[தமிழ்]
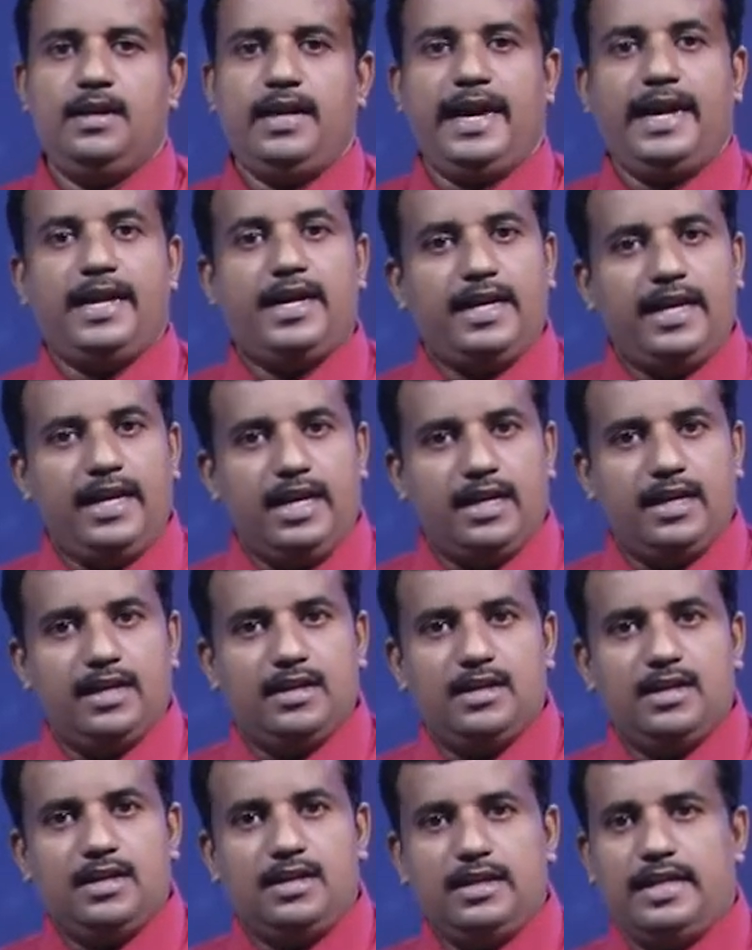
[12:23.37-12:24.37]
ஏனெனில்
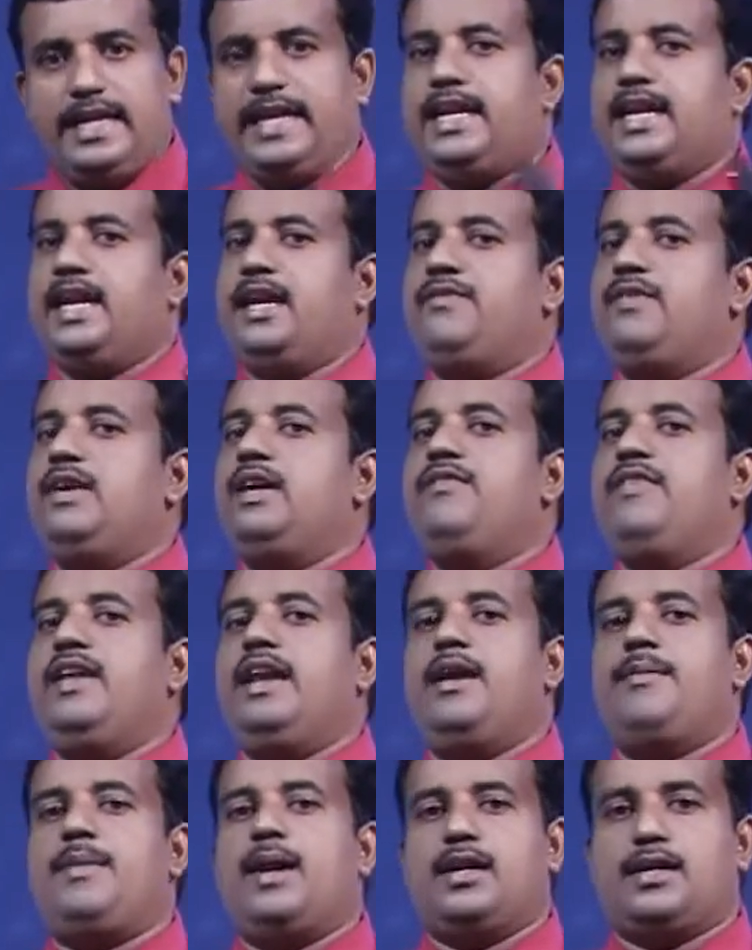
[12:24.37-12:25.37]
நீரை
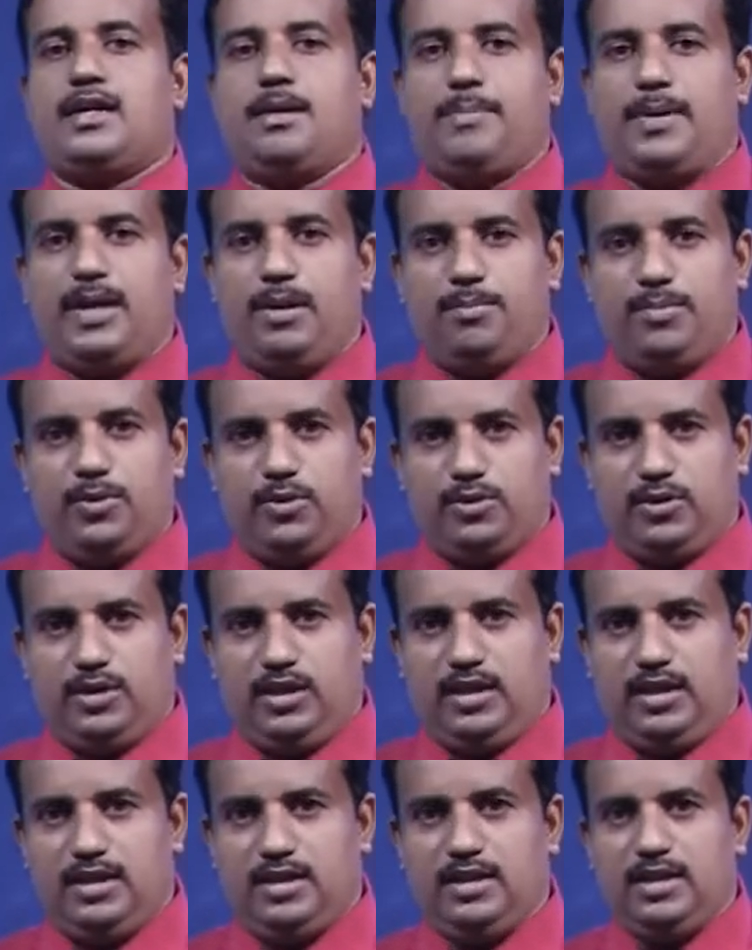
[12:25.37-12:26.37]
வீண்விரியமாக்கப்படும் போது
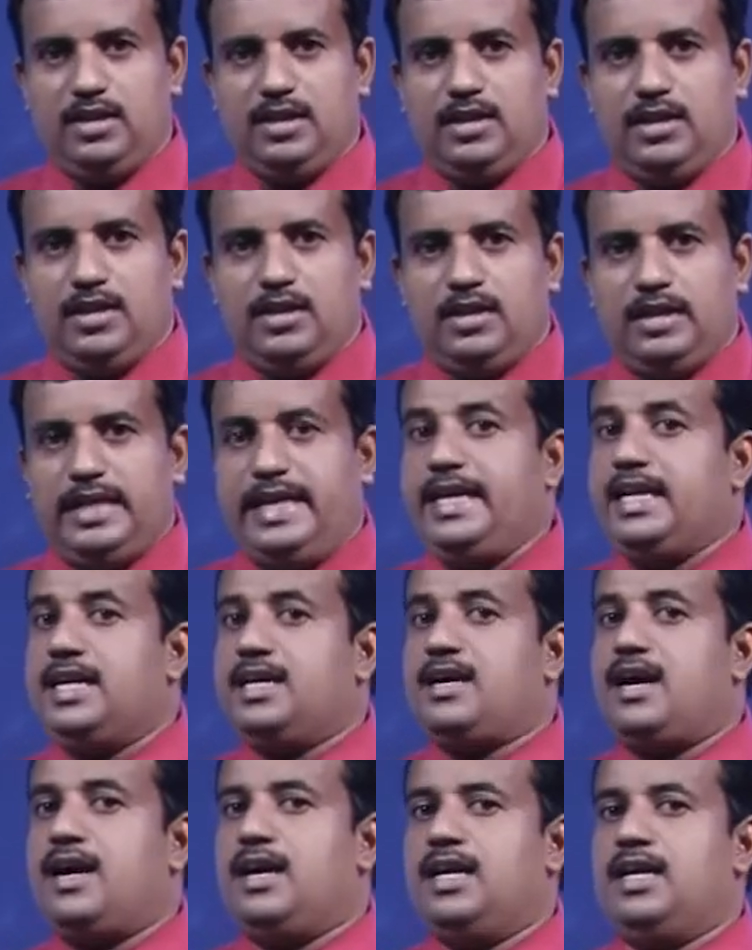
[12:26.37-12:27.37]

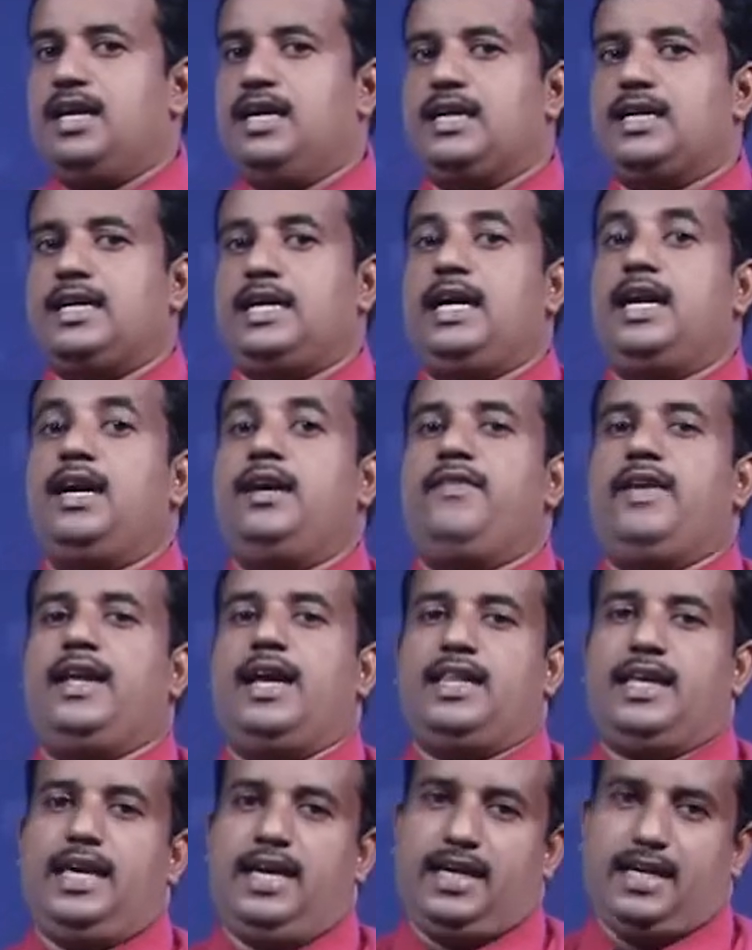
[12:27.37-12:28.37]
நீருக்கான கேள்வி
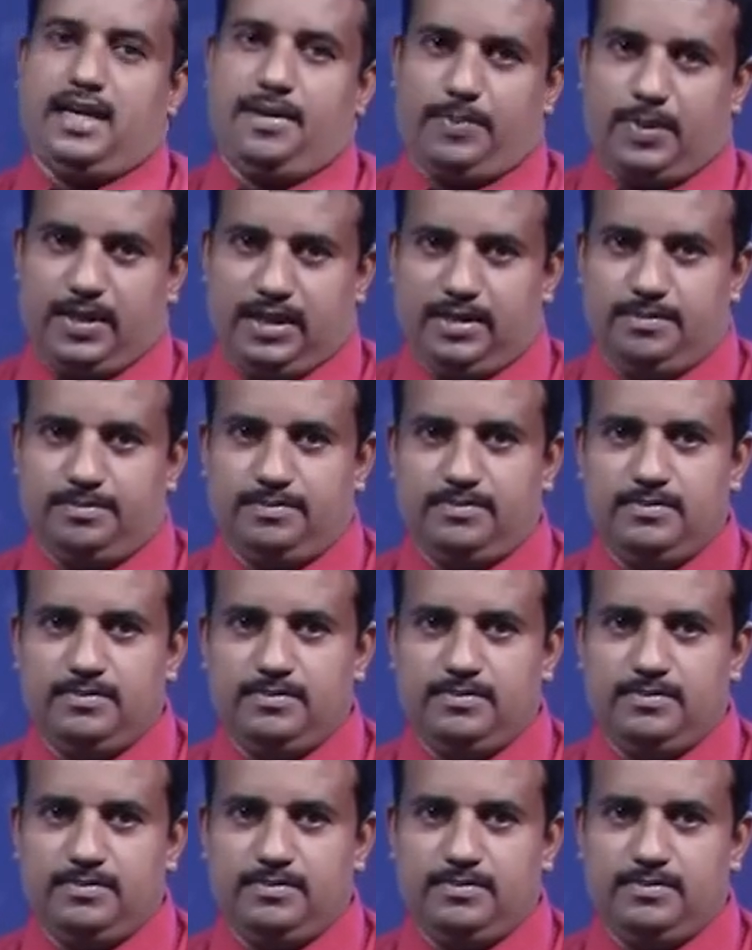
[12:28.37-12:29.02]
அதிகரிக்கப்படும்